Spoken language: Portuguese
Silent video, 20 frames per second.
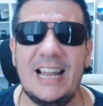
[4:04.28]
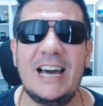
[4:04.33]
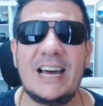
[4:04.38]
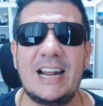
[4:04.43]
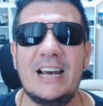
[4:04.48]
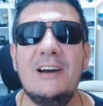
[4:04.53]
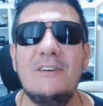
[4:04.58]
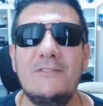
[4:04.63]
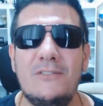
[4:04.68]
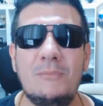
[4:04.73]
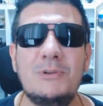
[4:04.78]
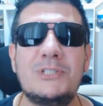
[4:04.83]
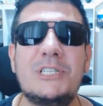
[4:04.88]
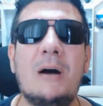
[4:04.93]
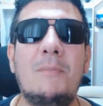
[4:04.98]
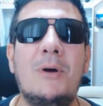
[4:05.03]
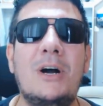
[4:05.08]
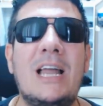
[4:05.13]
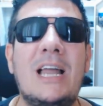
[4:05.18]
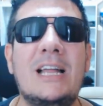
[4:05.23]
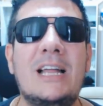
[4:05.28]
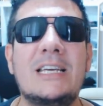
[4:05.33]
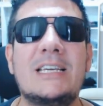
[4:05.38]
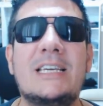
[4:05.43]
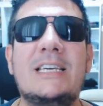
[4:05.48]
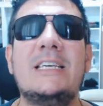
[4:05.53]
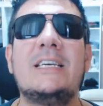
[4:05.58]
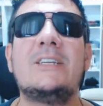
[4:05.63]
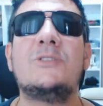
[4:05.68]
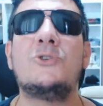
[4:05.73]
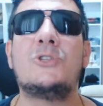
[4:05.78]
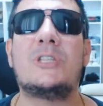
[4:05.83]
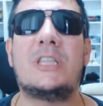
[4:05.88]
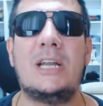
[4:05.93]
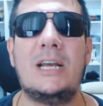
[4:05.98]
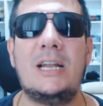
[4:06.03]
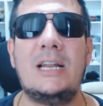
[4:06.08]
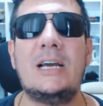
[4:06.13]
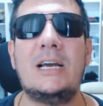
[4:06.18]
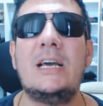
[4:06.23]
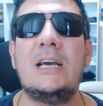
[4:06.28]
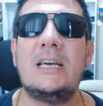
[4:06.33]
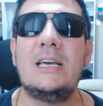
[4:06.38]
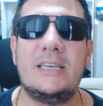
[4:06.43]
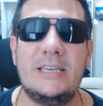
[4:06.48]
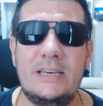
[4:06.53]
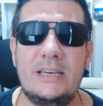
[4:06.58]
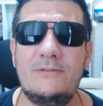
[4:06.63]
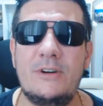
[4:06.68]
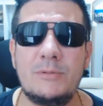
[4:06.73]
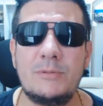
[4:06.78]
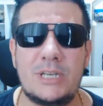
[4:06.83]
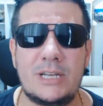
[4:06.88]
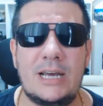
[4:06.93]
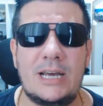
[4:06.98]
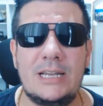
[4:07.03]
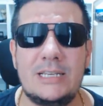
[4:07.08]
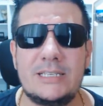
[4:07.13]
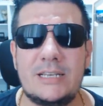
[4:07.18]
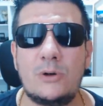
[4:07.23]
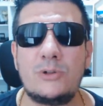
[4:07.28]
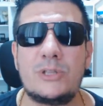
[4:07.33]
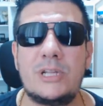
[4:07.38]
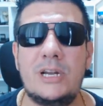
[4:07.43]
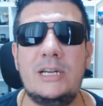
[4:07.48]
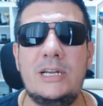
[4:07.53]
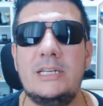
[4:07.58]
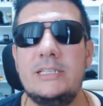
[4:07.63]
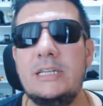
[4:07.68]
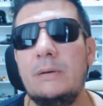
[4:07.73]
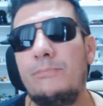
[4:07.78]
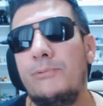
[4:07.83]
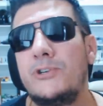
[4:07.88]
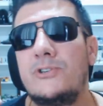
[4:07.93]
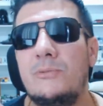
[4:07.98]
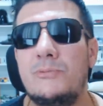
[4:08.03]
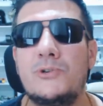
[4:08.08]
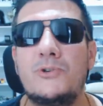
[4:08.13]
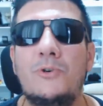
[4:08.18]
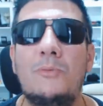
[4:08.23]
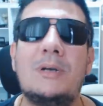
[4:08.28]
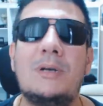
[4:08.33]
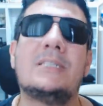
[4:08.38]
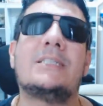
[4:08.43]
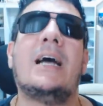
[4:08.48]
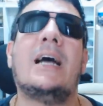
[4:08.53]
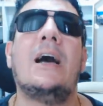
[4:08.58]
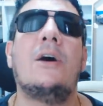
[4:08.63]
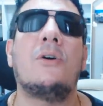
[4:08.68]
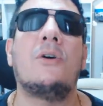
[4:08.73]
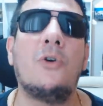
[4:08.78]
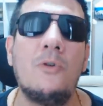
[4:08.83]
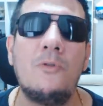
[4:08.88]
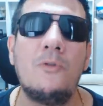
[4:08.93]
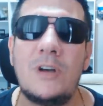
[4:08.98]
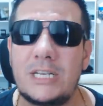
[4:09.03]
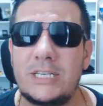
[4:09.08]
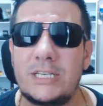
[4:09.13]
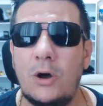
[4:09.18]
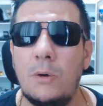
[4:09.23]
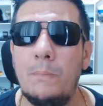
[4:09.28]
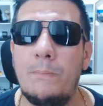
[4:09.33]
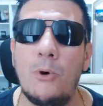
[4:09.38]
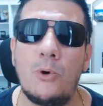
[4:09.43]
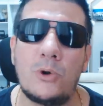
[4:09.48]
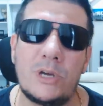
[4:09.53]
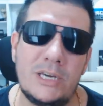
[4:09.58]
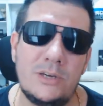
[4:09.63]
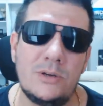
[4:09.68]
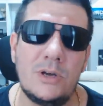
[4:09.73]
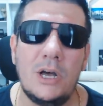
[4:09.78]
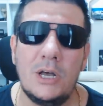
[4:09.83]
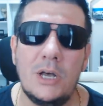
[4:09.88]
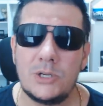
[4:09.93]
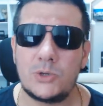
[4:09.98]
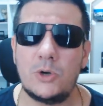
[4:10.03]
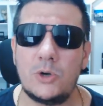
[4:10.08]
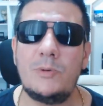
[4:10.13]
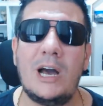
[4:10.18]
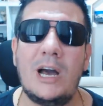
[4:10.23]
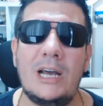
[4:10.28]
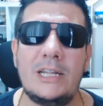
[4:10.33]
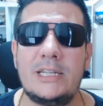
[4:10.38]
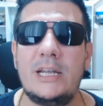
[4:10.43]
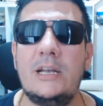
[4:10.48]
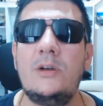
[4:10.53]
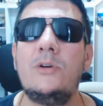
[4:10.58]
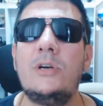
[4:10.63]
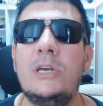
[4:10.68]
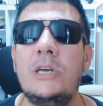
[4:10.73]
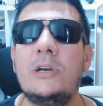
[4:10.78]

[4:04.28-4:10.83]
Galera, vamos dar uma olhada aqui no trailer e vamos analisar o trailer e depois vamos comentar, conversar um pouquinho sobre o Raiteiro.